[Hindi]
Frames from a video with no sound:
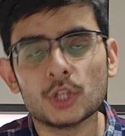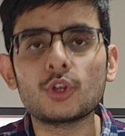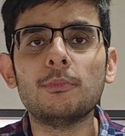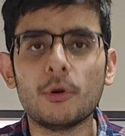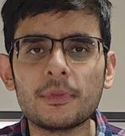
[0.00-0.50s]

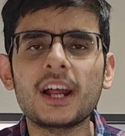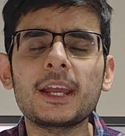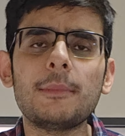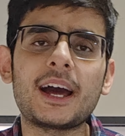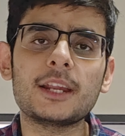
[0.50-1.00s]
तो बुमराह
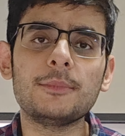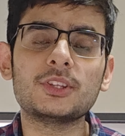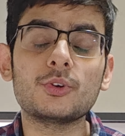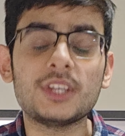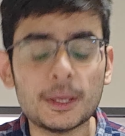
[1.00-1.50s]
के बारे में
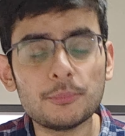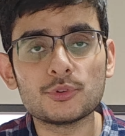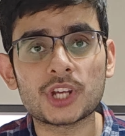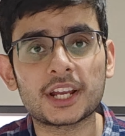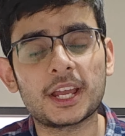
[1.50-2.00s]
तो ये
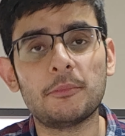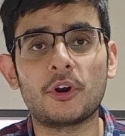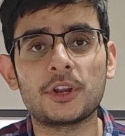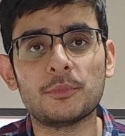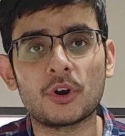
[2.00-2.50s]
पूछा गया
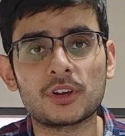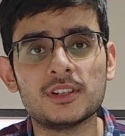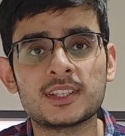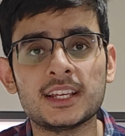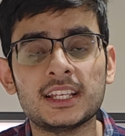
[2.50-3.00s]
मॉर्ने मॉकल
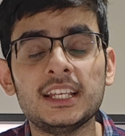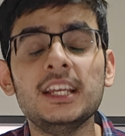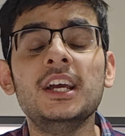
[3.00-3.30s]
से कि